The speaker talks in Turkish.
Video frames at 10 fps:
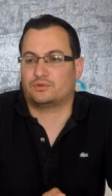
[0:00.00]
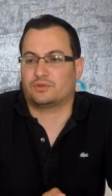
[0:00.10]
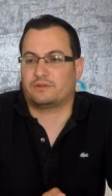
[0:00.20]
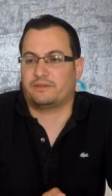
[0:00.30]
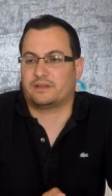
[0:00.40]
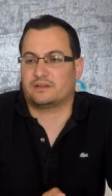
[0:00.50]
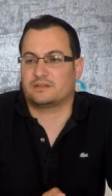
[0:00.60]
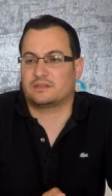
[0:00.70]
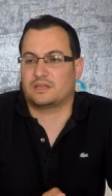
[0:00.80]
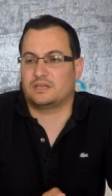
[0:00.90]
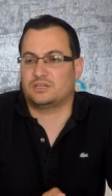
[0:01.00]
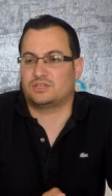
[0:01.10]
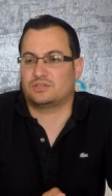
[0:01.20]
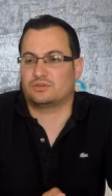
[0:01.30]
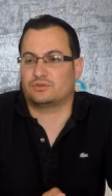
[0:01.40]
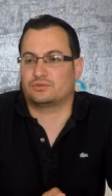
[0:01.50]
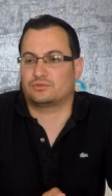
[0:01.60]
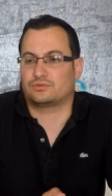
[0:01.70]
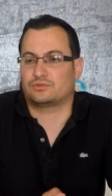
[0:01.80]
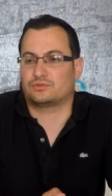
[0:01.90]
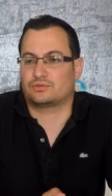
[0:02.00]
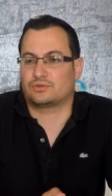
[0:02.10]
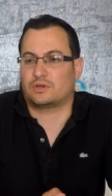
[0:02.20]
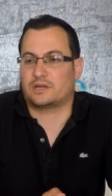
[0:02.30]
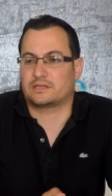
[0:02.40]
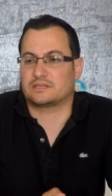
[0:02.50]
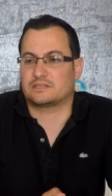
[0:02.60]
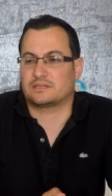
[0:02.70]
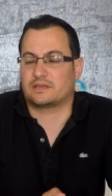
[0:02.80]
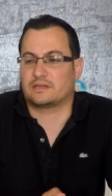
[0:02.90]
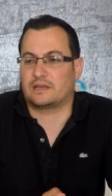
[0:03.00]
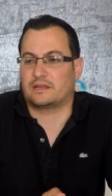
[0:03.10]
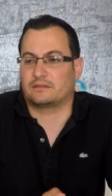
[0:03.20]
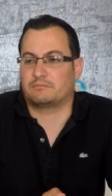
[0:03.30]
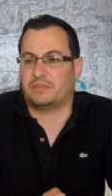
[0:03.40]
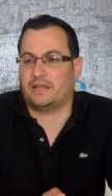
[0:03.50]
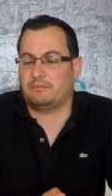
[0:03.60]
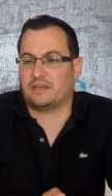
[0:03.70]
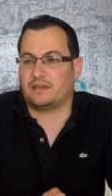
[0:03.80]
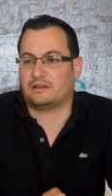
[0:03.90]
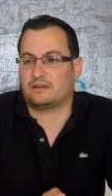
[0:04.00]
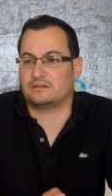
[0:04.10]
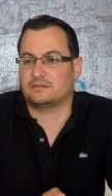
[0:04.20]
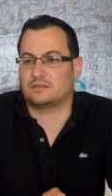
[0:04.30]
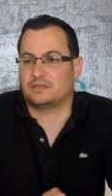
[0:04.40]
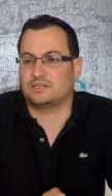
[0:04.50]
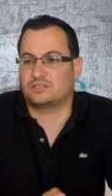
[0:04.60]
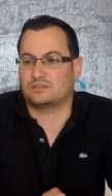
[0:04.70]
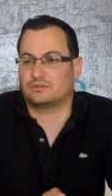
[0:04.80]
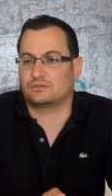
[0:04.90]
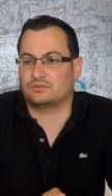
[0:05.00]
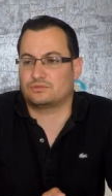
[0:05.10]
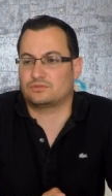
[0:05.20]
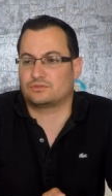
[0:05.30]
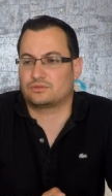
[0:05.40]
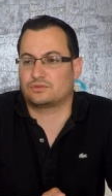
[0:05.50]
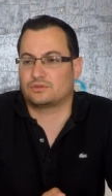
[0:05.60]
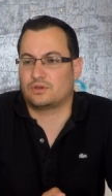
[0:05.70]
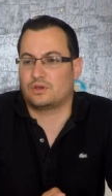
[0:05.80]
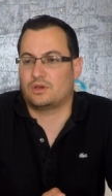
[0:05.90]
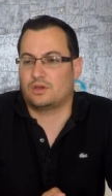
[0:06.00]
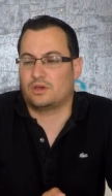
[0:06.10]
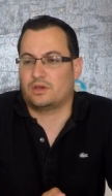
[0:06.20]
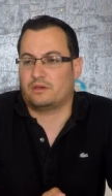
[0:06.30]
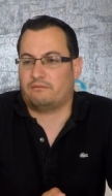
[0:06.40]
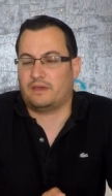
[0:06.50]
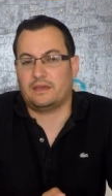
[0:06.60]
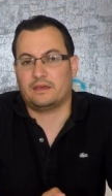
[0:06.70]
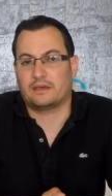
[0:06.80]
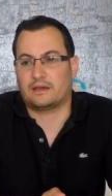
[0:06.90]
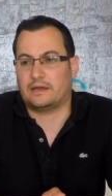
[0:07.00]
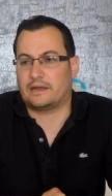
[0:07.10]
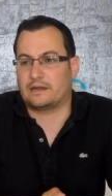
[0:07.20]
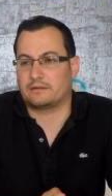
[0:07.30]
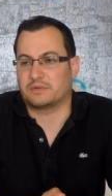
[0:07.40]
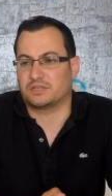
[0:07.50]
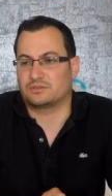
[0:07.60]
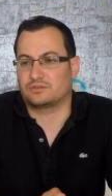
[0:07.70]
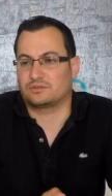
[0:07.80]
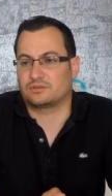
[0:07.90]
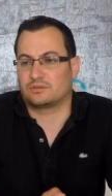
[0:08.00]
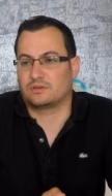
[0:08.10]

Fotoğraf ekran değiştiriyoruz arkasından gelen playback ekranı değiştiriyoruz. Ve ayarlar menüsü.